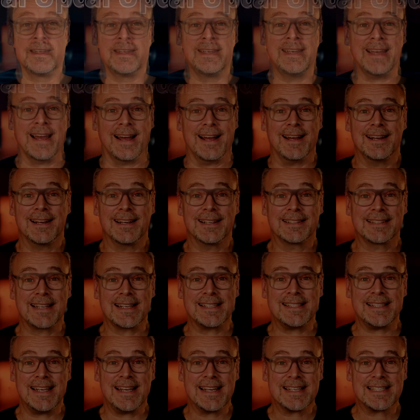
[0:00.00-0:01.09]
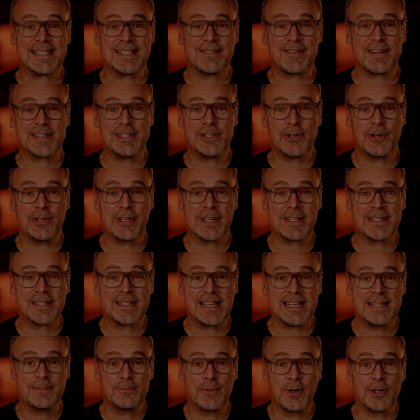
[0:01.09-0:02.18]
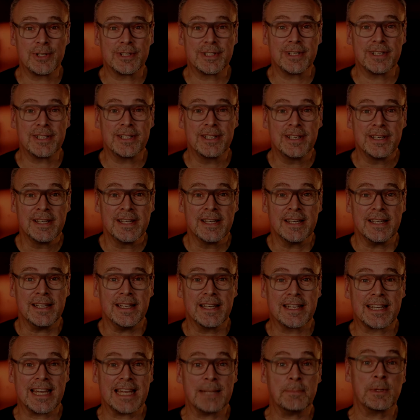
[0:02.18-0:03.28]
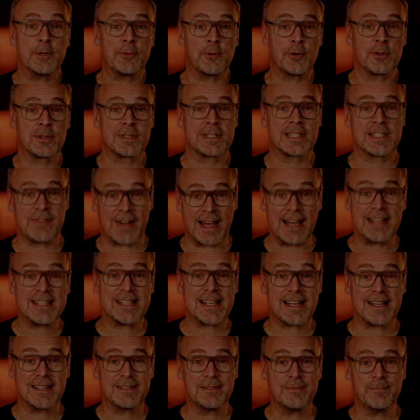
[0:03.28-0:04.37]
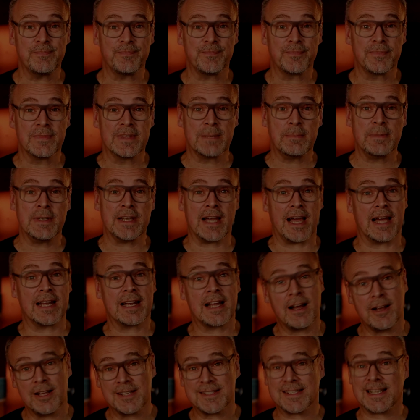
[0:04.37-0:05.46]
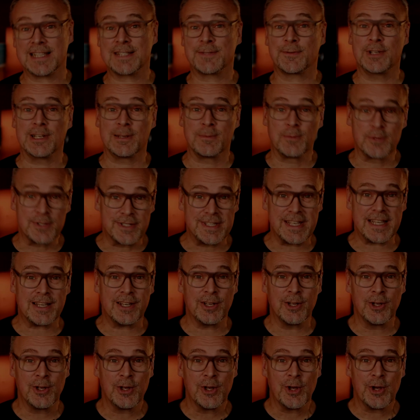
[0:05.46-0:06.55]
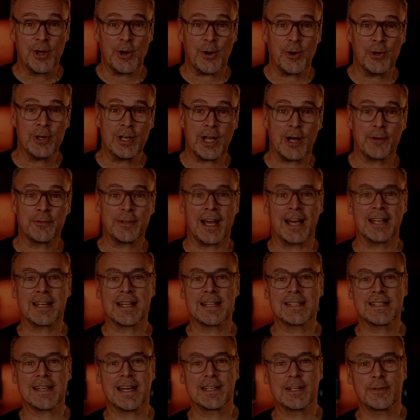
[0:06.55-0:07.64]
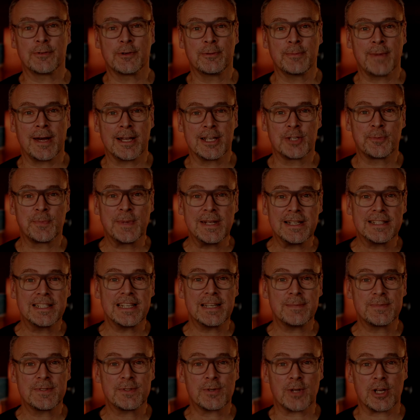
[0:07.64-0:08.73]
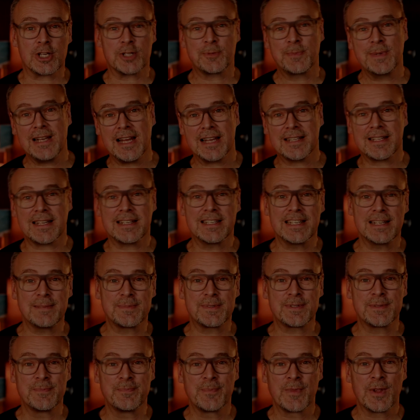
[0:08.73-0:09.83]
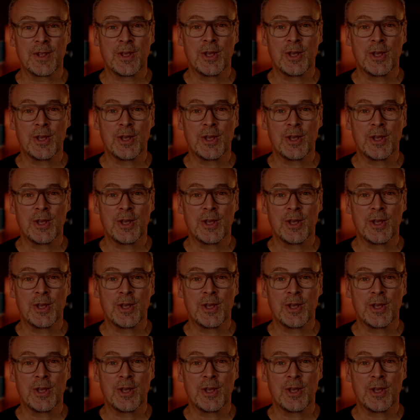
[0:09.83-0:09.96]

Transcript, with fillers: Ja, das erste, was ich euch erzählen möchte, ihr kennt mich von zwei Sachen, nämlich einerseits von der Musik und auf der anderen Seite von meinen Spieltipps oder Spielleitertipps.